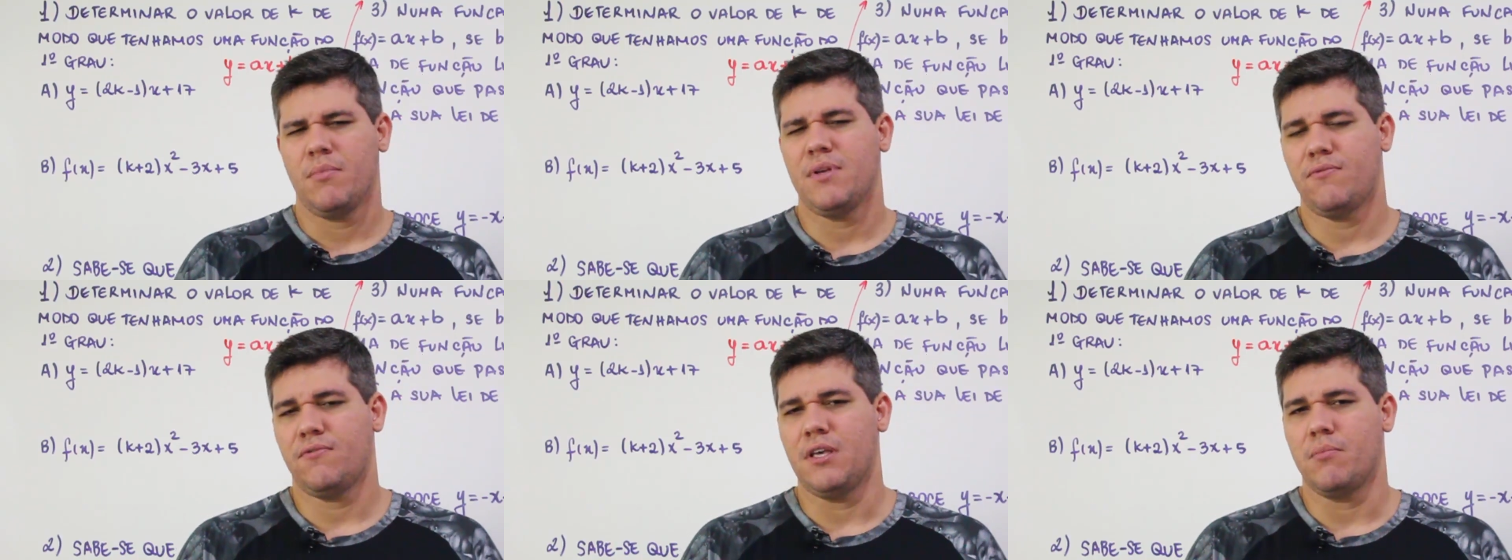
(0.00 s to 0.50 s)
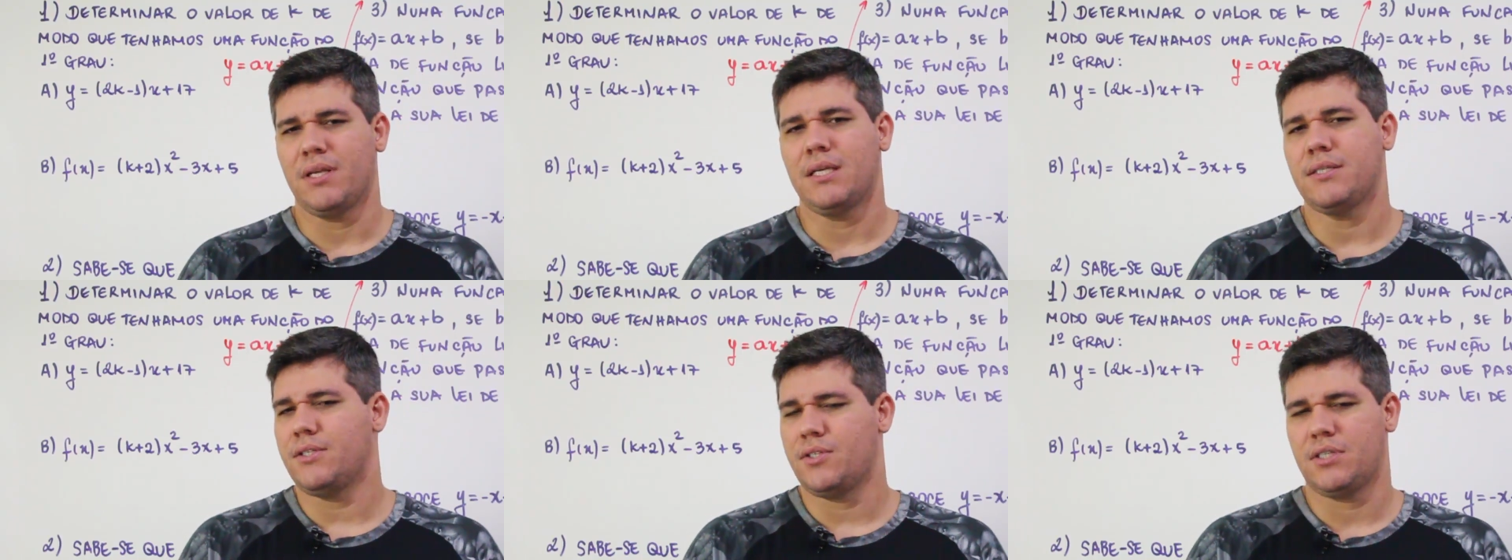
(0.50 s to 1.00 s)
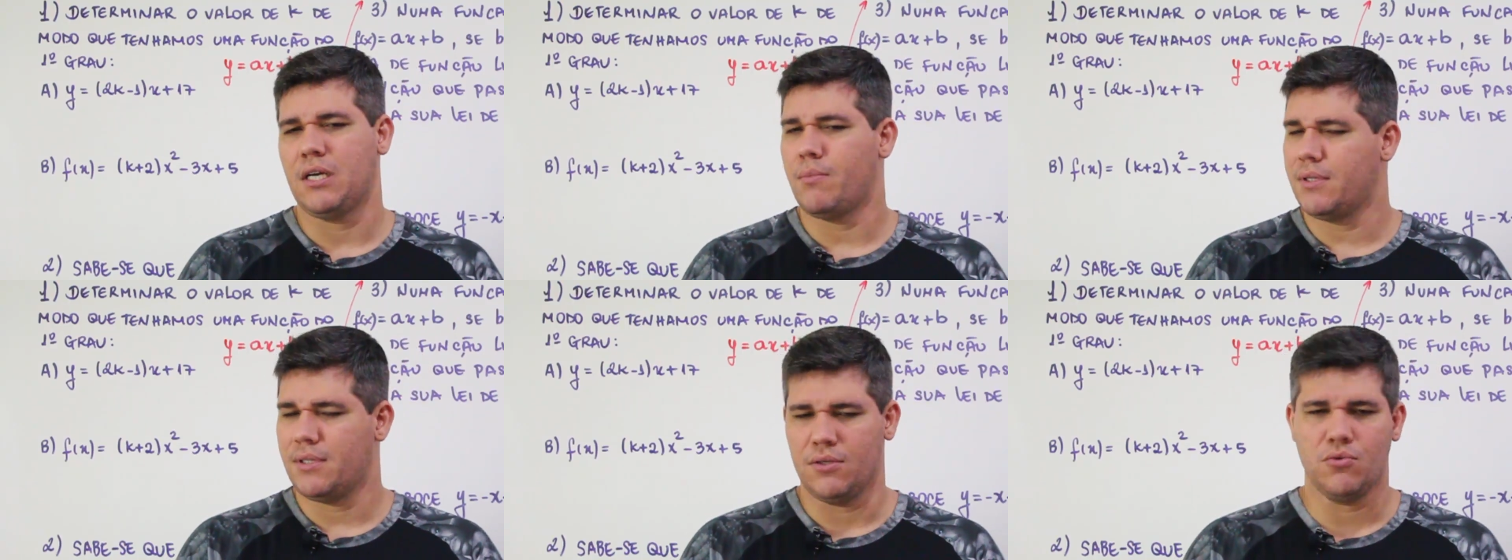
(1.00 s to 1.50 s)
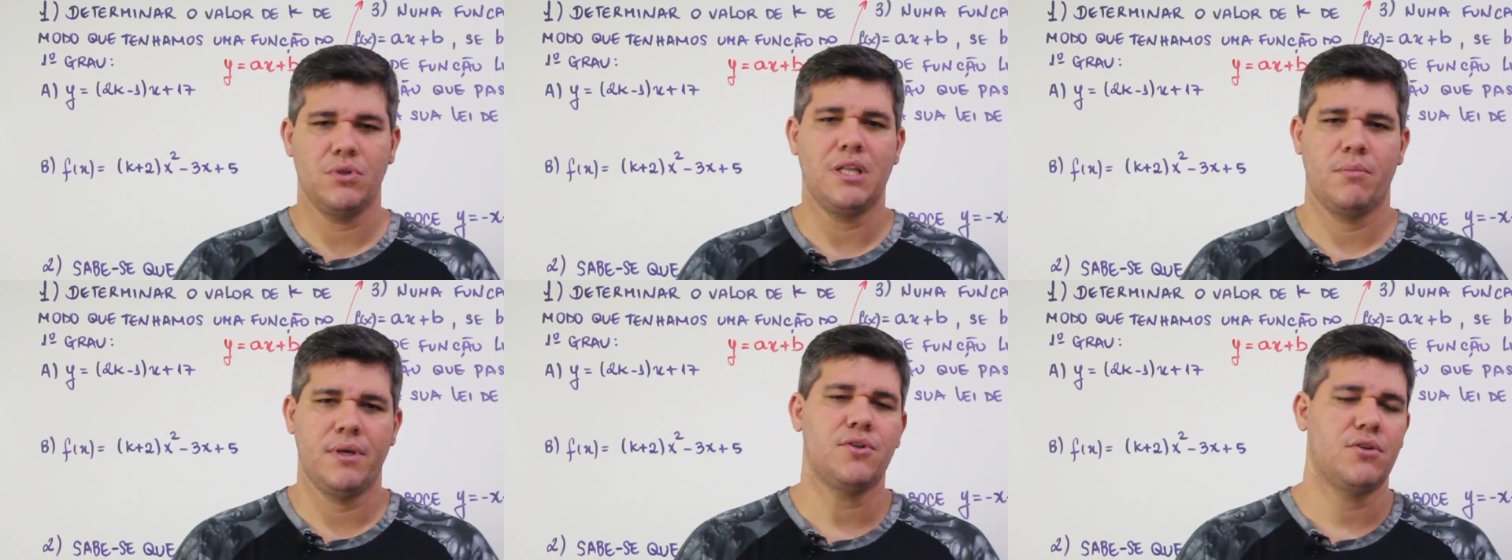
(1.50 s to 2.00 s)
Enfim, mas a gente chama
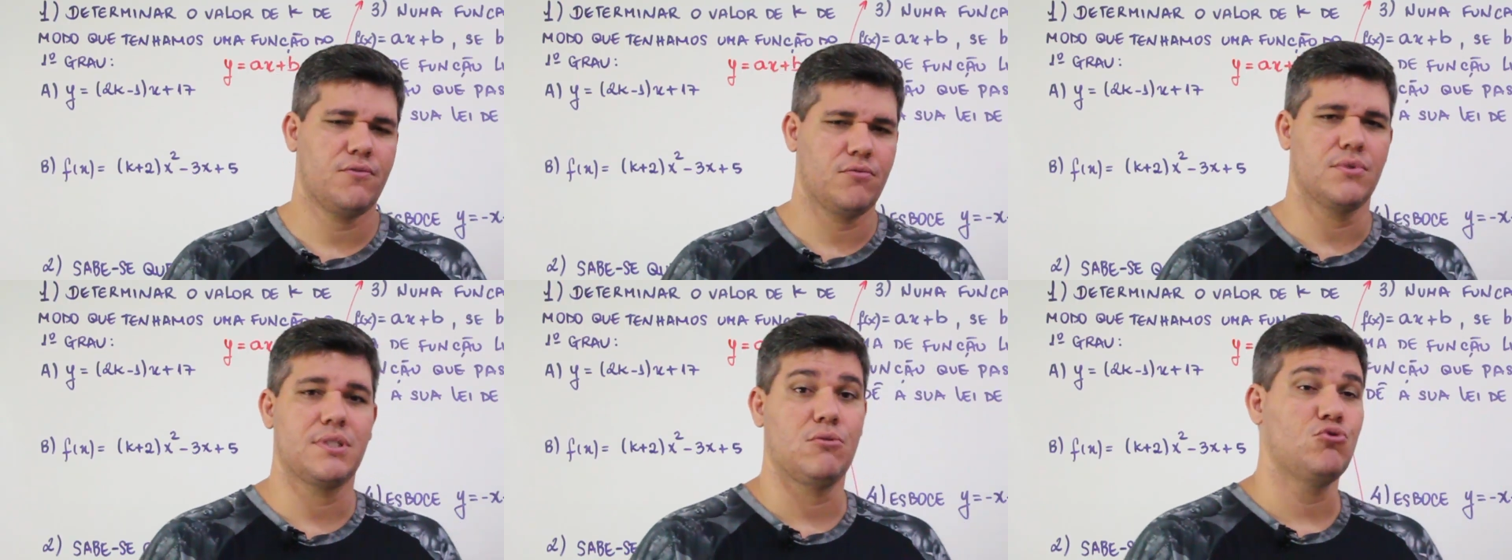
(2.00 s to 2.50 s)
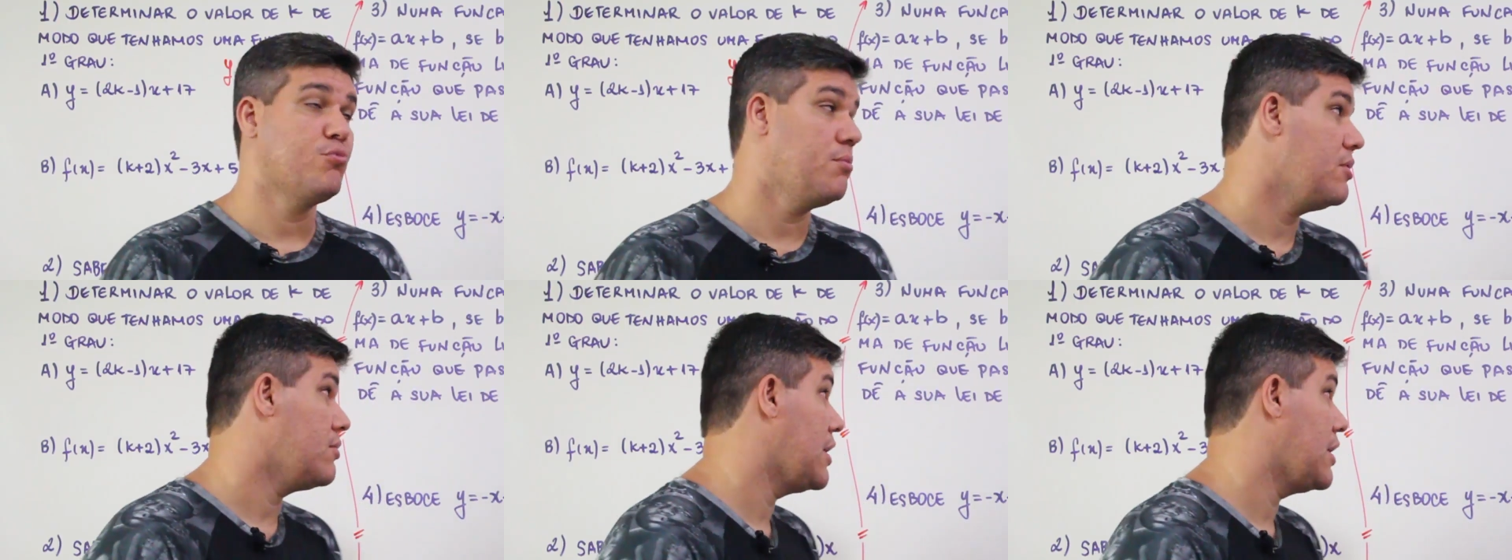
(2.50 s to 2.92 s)
tranquilamente de função do primeiro